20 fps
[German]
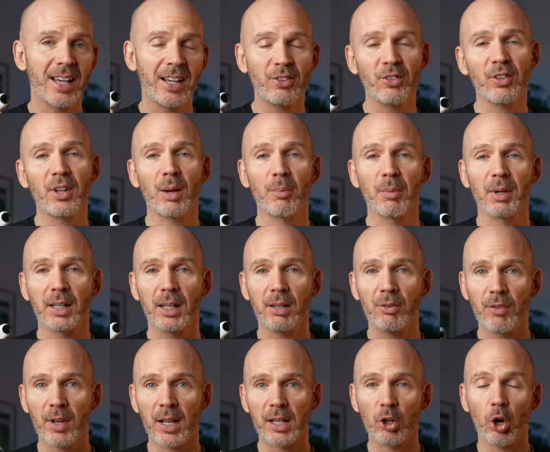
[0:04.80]
Actionkamera
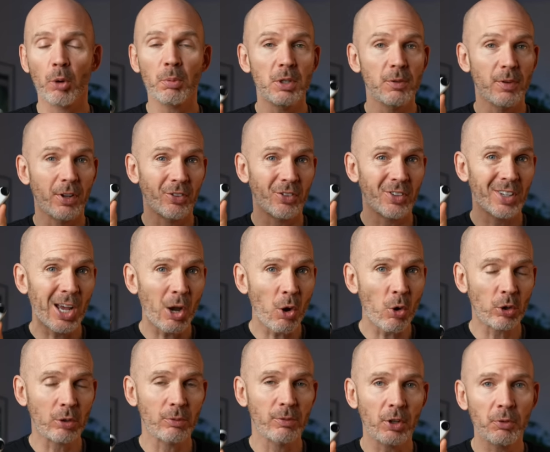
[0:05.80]
der Welt. Ob die was
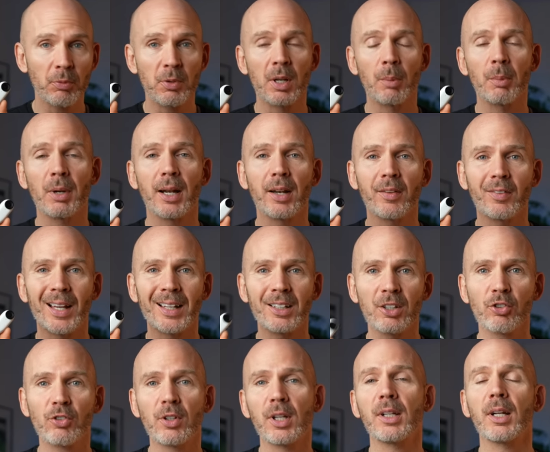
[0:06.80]
taugt und was wir damit alles
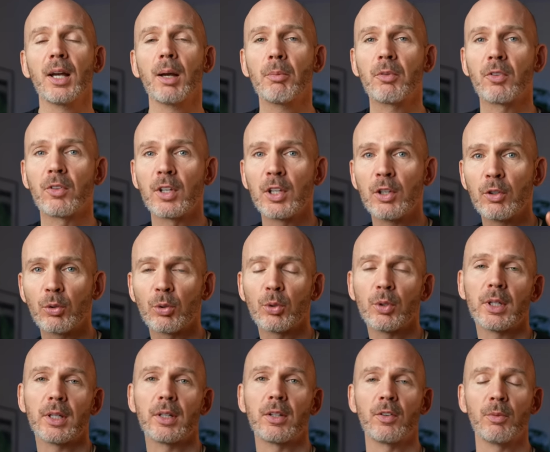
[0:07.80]
angestellt haben, siehst du
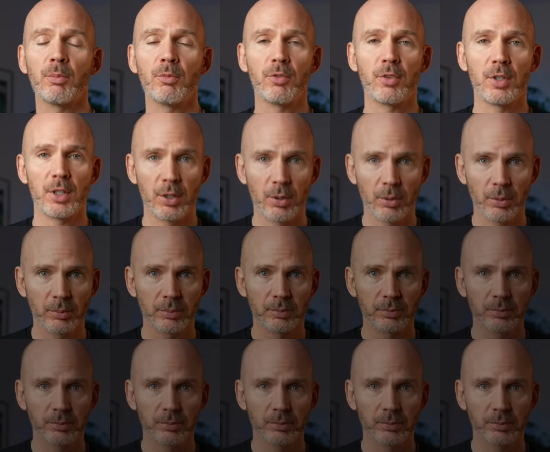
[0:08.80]
in diesem Video.